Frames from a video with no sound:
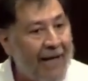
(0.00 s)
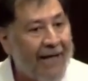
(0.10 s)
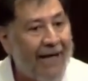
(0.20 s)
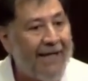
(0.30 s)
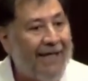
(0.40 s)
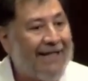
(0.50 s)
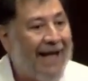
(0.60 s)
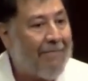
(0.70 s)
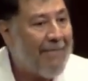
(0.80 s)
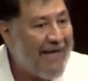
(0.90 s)
que
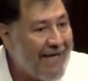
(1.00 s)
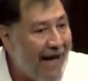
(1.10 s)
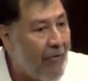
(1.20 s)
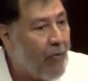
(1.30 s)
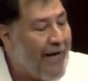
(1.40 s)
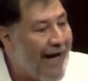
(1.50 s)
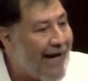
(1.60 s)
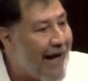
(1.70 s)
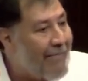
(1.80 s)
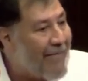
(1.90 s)
determina una
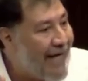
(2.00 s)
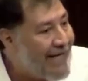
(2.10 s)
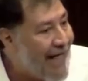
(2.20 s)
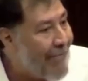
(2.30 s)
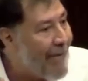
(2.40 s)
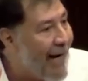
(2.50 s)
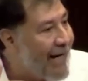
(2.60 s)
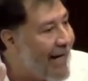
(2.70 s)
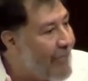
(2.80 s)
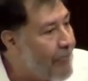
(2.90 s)
herramienta para
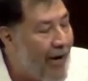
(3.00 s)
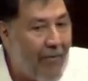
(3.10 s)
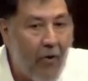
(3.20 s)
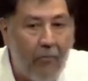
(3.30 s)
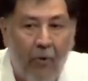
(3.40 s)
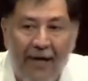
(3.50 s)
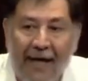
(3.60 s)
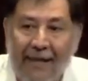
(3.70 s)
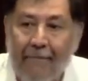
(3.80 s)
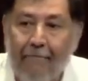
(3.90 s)
que el pueblo
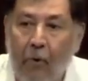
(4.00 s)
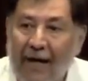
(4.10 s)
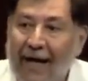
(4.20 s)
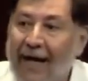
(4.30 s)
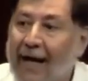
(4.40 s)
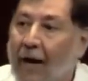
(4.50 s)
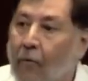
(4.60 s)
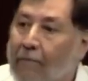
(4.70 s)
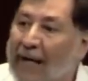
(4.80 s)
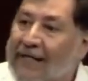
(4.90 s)
pueda deponer a
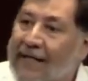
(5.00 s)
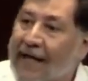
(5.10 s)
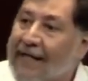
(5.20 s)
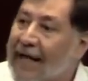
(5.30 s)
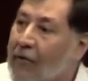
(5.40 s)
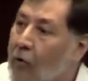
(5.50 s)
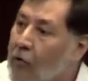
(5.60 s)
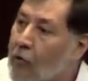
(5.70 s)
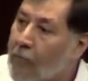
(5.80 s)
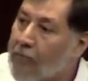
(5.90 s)
un presidente
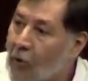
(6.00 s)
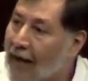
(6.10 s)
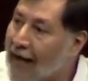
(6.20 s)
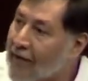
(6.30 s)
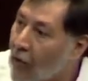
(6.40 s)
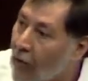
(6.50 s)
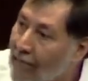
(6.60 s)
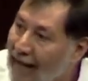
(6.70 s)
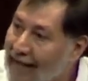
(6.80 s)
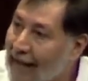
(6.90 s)
corrupto, ladrón,
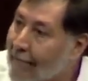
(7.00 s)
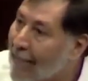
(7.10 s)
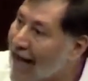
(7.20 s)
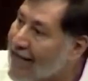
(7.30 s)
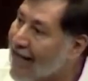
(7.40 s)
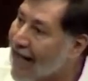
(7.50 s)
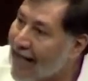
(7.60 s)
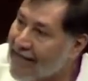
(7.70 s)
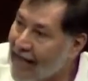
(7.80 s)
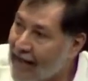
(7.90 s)

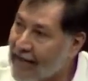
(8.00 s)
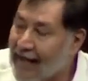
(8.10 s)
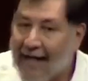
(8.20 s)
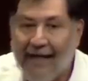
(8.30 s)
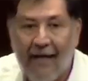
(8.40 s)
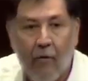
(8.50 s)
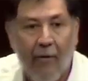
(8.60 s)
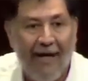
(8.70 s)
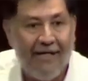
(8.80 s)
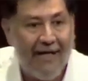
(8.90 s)
patrias,
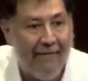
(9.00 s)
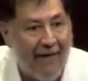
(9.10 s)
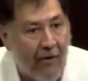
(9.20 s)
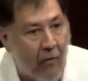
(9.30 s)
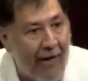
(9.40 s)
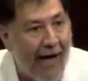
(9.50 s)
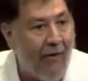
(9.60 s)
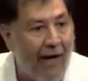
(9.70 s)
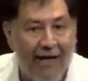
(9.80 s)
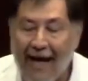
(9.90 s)
delincuente,
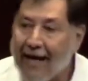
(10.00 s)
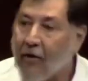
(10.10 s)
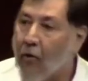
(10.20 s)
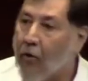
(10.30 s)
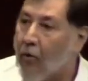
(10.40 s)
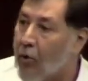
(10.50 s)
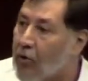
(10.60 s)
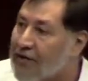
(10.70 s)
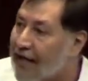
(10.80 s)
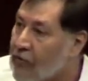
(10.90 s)
vinculado al narco, como
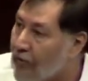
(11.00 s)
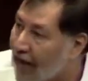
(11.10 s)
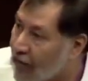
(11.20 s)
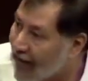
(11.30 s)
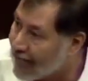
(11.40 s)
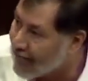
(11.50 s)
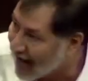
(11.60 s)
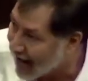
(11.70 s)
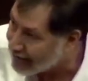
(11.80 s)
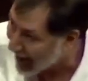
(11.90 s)
los que tuvieron el PRI
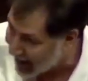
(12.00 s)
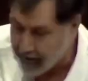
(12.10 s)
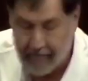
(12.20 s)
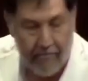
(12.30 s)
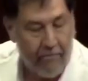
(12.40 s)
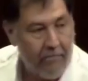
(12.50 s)
y el PAN.